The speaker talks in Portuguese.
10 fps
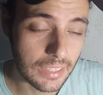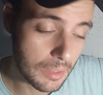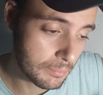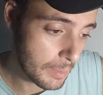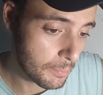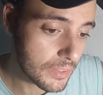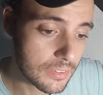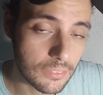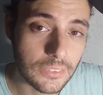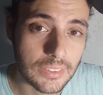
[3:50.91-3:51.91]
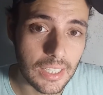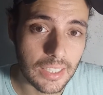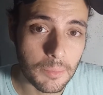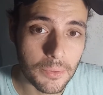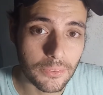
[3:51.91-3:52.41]
Já, é, já pode ser
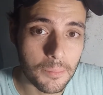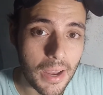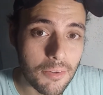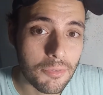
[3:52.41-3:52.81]
considerada a pessoa mais